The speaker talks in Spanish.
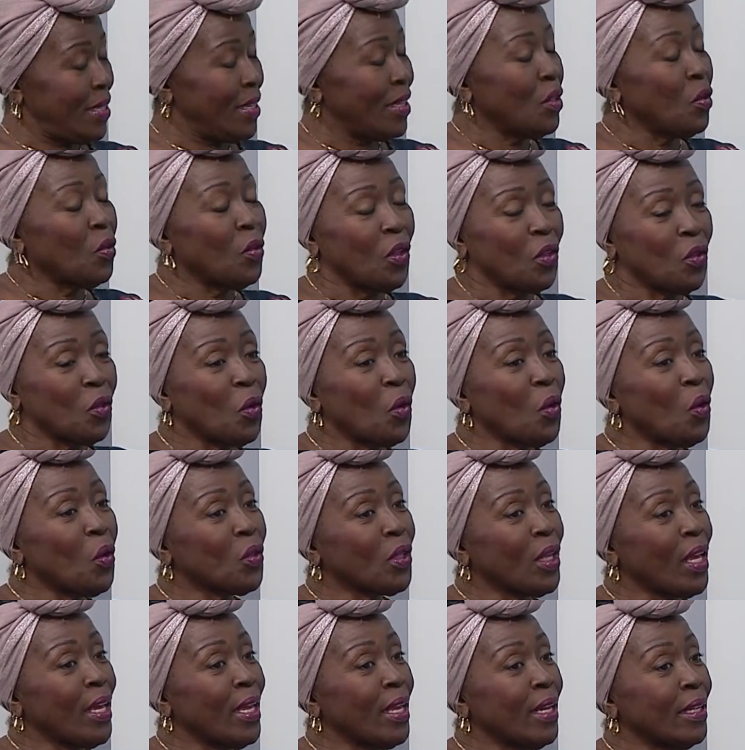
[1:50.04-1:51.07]
donde todos los
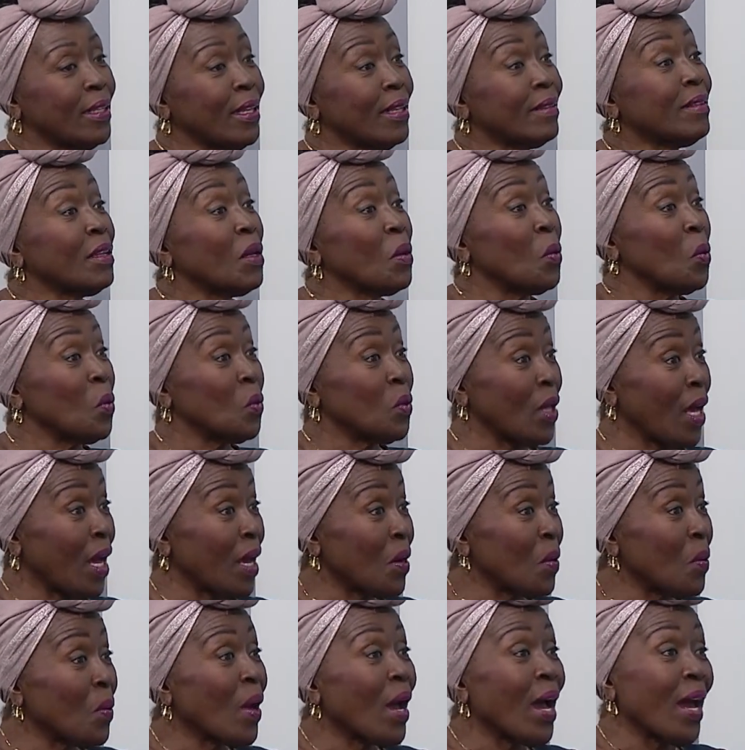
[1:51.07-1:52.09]
talleristas
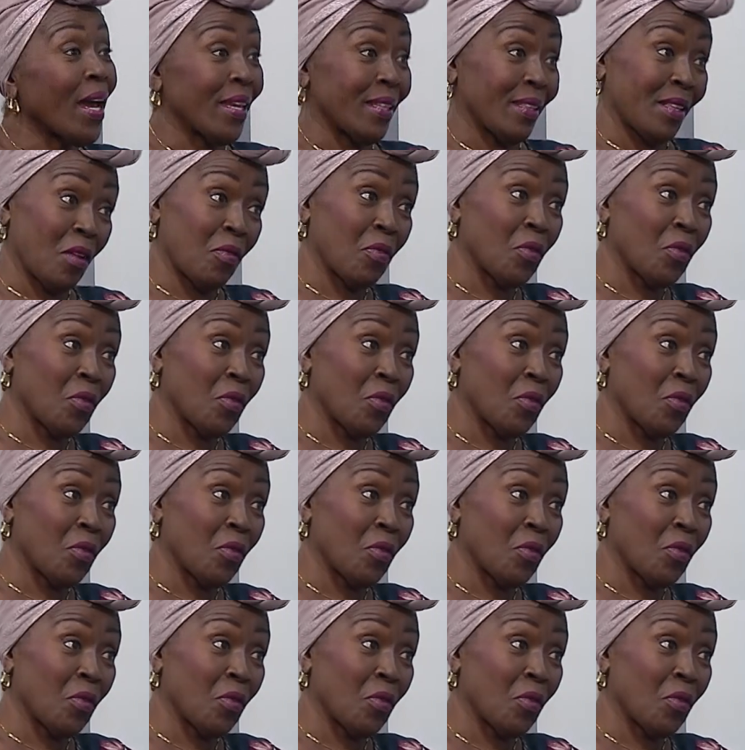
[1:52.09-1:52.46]
tributaron a esta